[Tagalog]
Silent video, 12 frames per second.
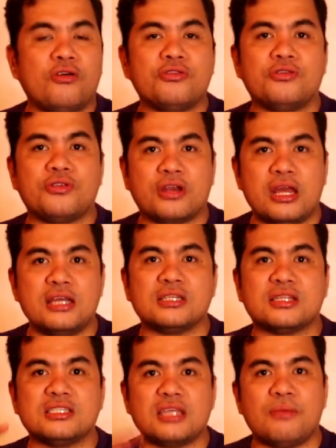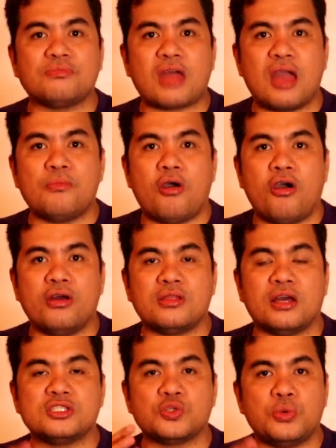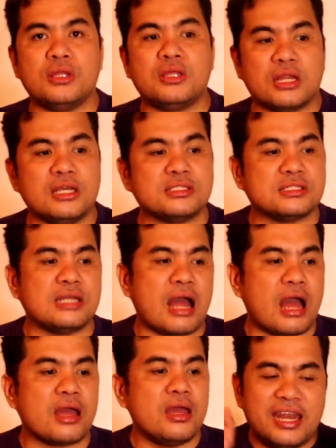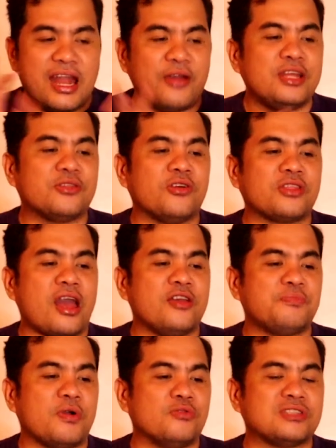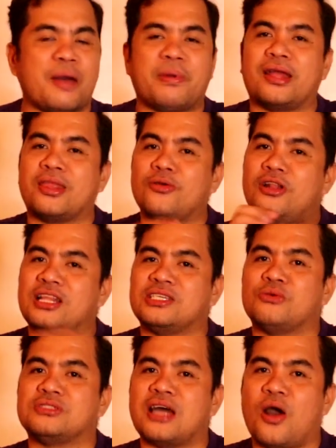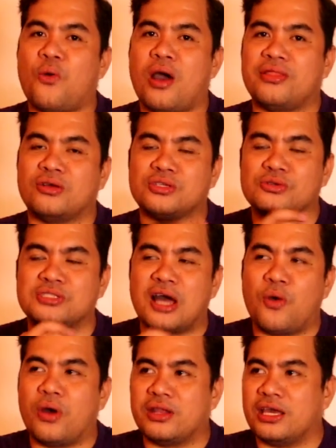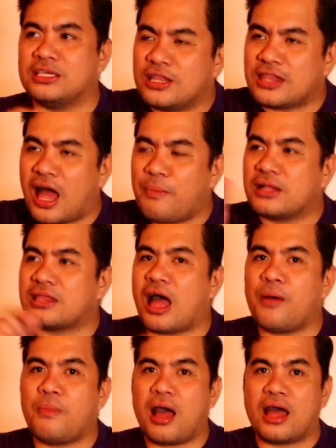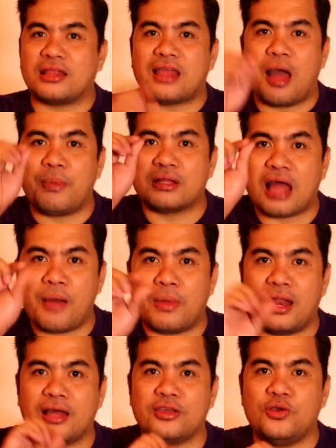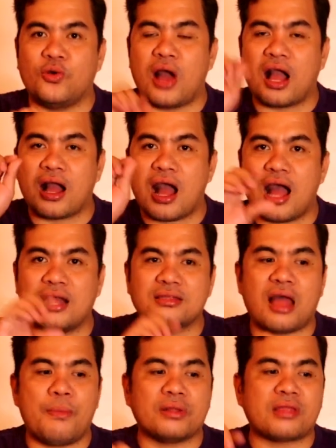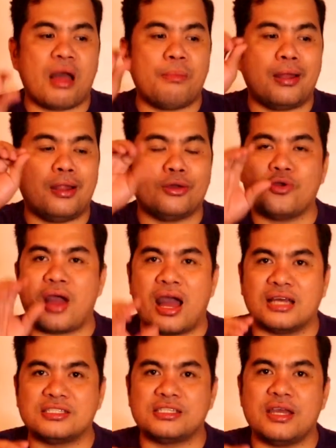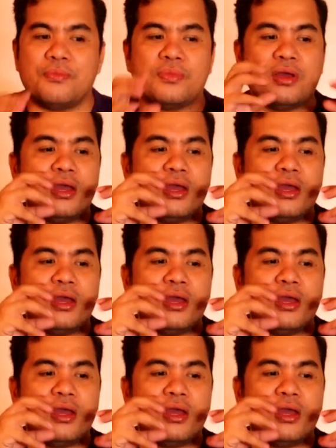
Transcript: na onion rings at the same time on the squid rings nila. Na dito tayo pag-usapan natin kung sausawan. The sausawan is tamang-tama. Tamang-tama lang yung anghang, tamang-tama lang yung asim.